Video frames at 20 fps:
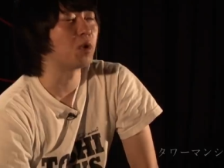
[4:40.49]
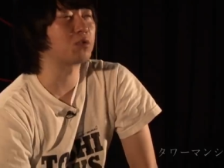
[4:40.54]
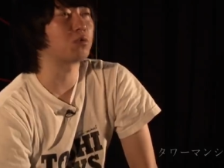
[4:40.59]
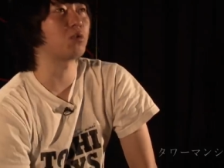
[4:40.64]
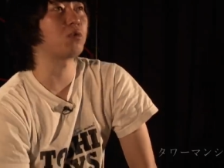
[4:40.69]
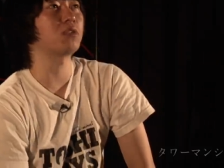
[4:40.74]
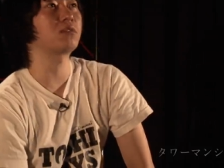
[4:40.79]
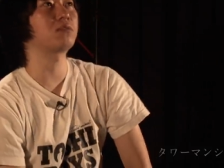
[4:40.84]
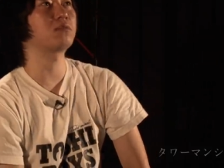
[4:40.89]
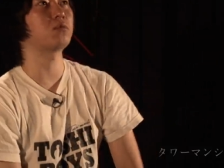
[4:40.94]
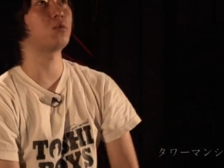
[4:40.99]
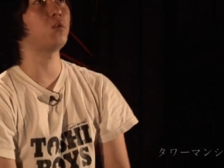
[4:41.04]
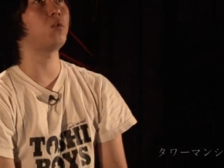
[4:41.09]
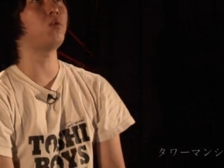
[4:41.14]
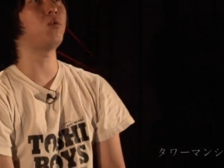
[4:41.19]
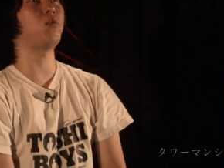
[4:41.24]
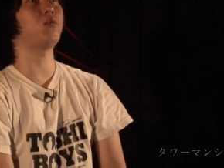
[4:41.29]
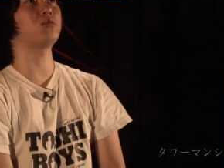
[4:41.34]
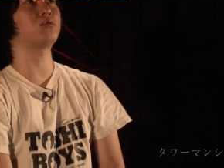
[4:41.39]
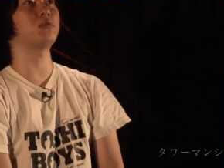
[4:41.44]
そりゃそ
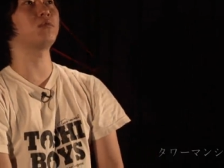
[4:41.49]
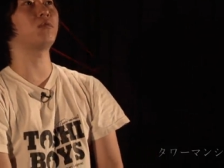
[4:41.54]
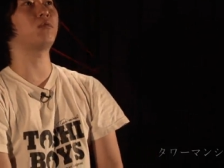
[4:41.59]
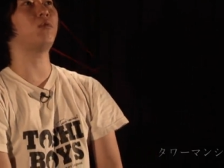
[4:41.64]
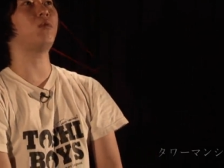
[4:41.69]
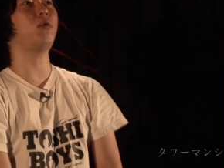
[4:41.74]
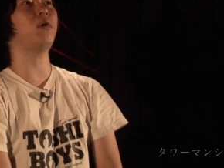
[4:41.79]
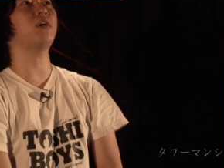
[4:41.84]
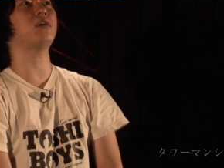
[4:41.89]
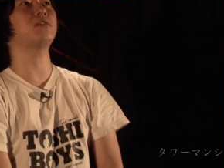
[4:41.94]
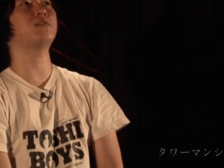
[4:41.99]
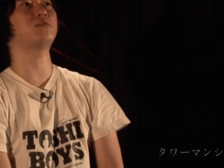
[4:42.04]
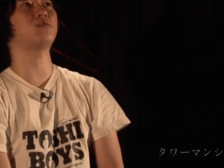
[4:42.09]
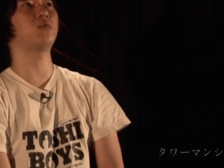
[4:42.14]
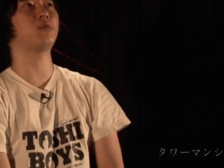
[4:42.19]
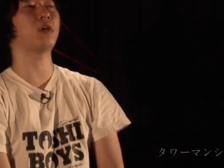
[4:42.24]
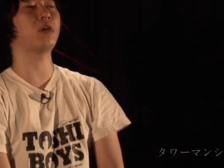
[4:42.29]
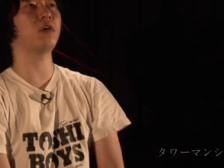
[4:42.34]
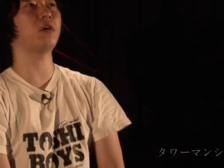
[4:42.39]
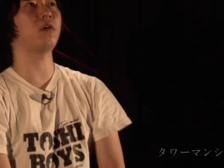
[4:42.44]
うですよね、怖いです
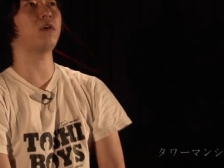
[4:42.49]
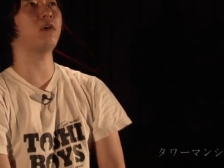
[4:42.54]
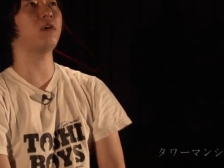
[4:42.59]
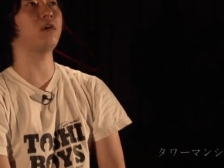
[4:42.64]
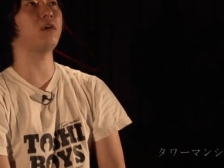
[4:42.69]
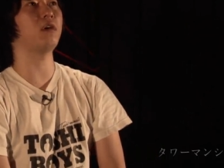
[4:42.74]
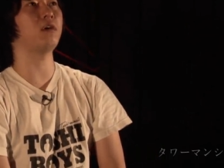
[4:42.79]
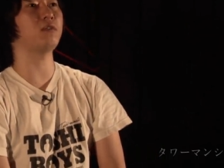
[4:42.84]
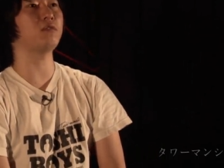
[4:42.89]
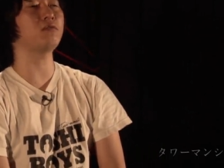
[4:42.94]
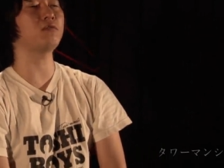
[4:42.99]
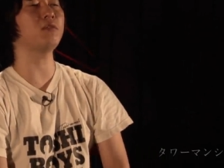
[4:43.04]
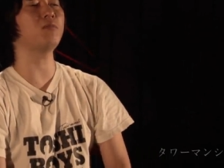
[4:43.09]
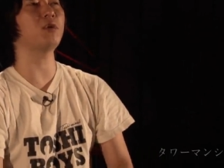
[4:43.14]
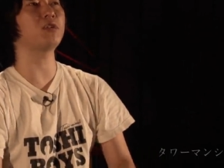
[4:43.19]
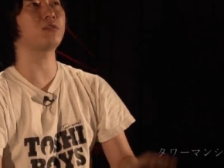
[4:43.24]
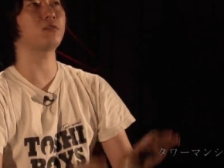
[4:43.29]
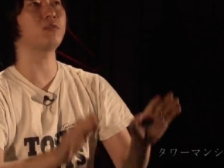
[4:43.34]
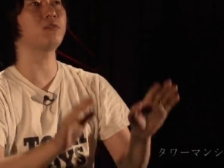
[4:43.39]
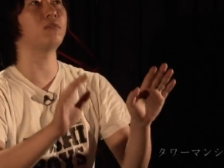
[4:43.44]
よね」って
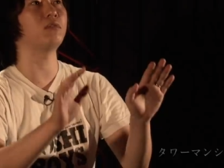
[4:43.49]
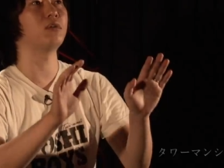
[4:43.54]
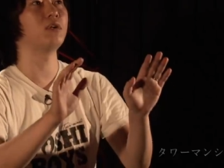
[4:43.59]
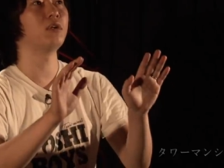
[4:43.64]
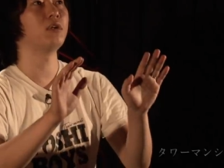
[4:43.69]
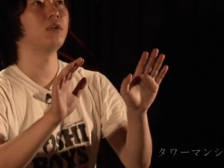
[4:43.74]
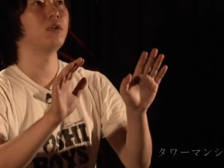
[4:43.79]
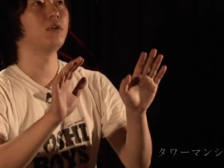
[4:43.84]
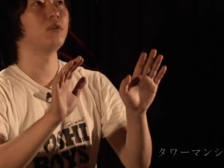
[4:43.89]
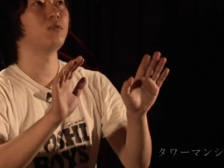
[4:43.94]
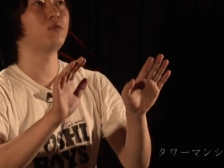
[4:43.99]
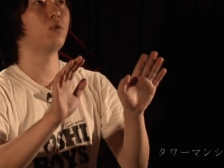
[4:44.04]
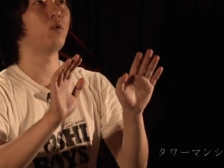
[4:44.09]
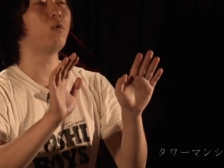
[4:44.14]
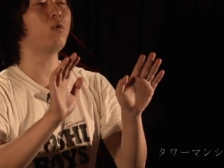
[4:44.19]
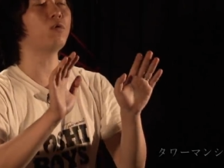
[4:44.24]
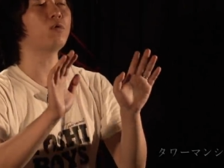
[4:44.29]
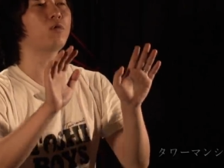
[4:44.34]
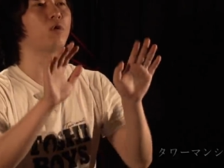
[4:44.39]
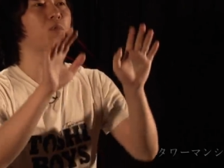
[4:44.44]
言って、そのど
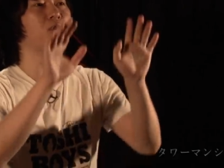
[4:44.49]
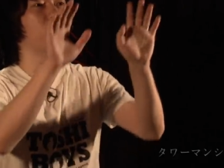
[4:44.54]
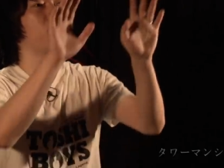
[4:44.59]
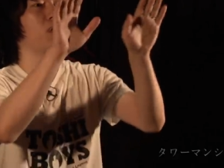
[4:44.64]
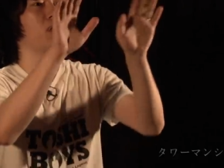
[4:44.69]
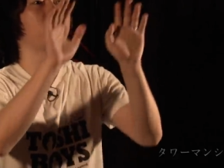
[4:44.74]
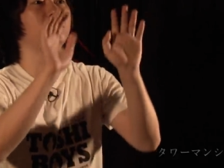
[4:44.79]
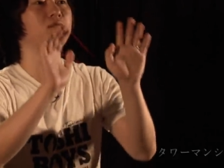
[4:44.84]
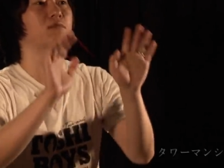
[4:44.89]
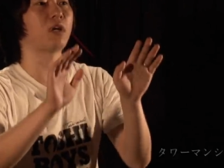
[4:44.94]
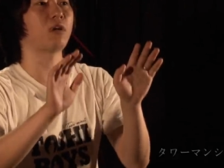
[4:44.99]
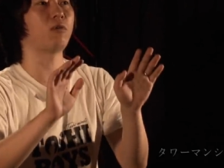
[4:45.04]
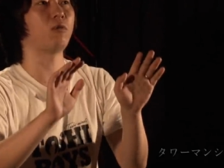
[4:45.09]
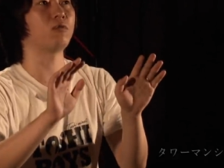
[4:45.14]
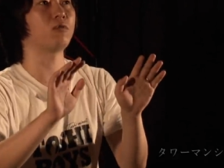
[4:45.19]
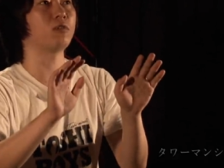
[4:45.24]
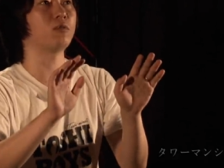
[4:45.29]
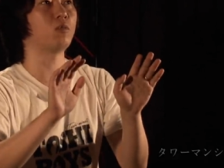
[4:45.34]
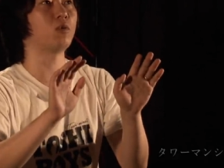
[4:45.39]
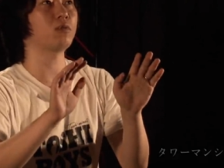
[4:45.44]
う飛び降りるんだろ
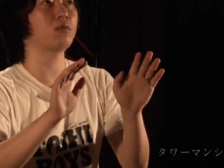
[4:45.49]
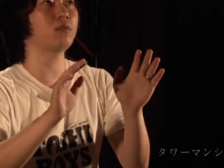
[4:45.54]
うと思っ